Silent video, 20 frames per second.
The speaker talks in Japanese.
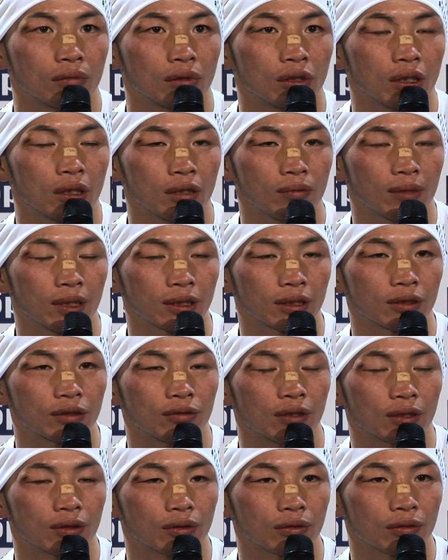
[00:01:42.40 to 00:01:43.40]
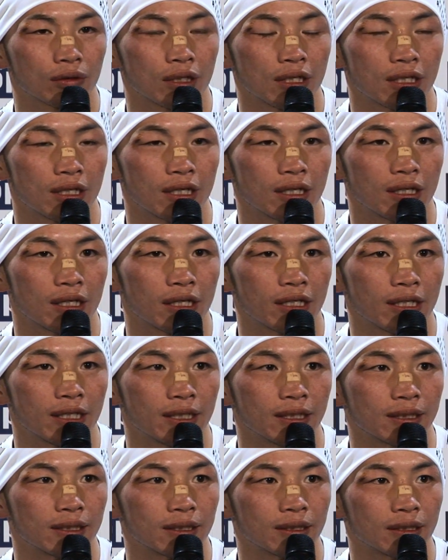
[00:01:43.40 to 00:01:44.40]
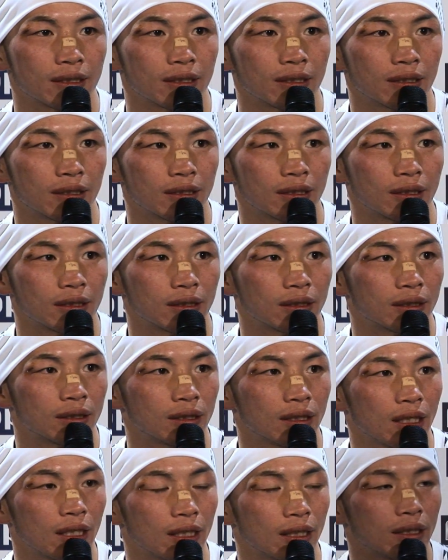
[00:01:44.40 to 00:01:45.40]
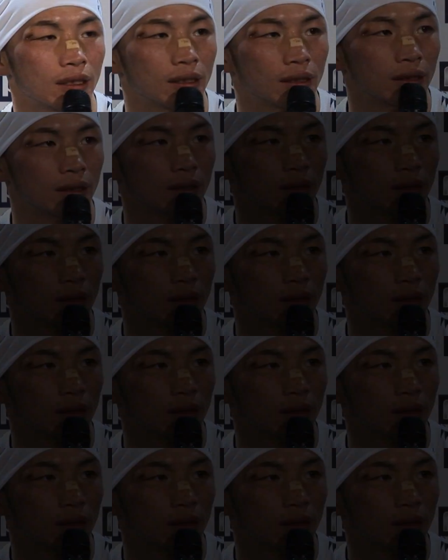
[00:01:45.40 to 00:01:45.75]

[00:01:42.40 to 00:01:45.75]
いや今すぐはちょっと考えられないですね。はい